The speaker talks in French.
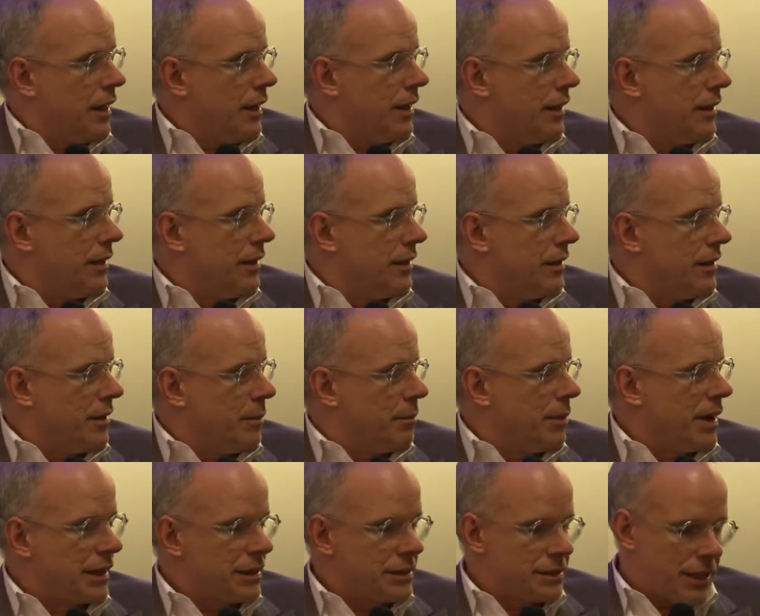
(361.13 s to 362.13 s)
Euh,
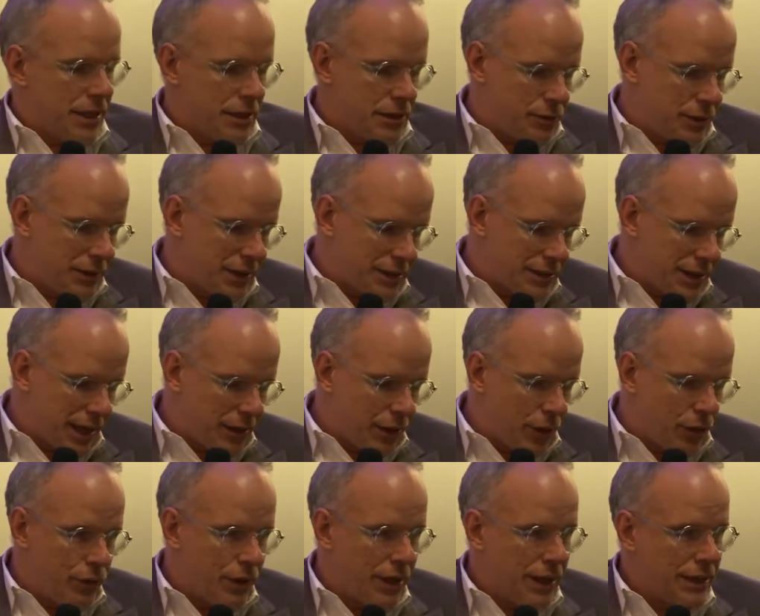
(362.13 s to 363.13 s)
parisienne. Suite à ça, il
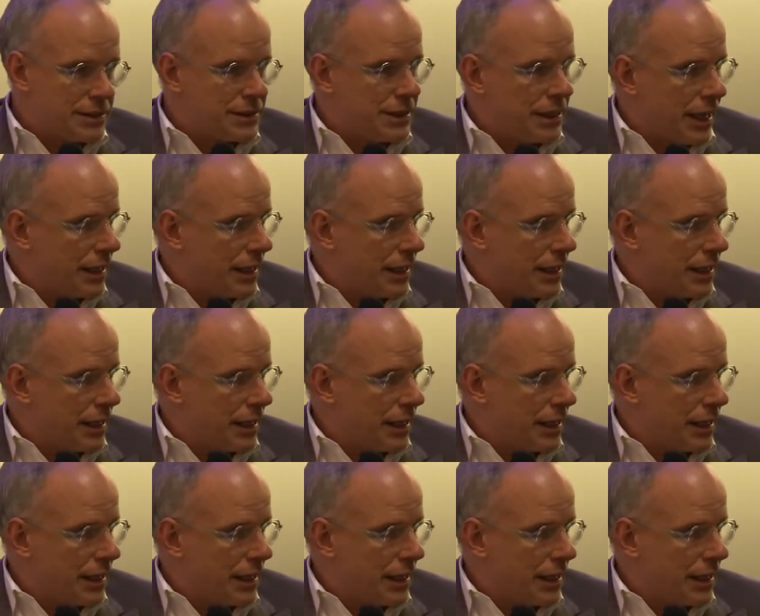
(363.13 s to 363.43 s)
y a eu l'exil